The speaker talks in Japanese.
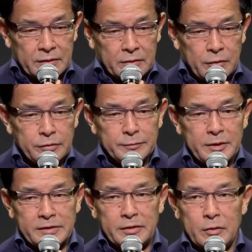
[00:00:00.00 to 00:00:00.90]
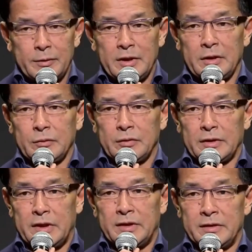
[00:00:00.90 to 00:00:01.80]
固有名詞で呼ばれたこと
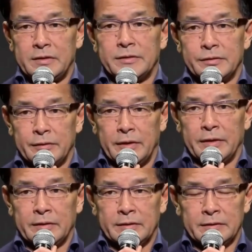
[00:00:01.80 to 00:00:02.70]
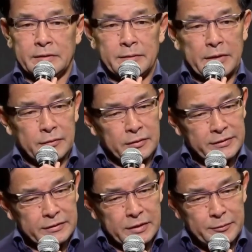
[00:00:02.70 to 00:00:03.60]
がないですよねあの
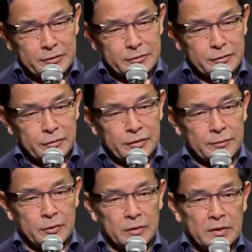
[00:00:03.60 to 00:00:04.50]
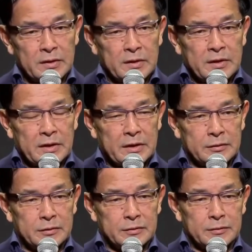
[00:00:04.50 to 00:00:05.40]
朝倉未来の時でもあ
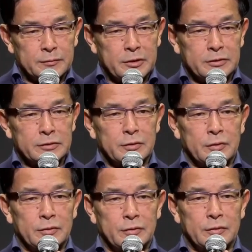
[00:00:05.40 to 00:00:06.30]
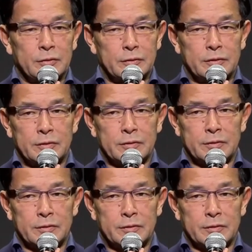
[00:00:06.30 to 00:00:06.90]
の未来のことの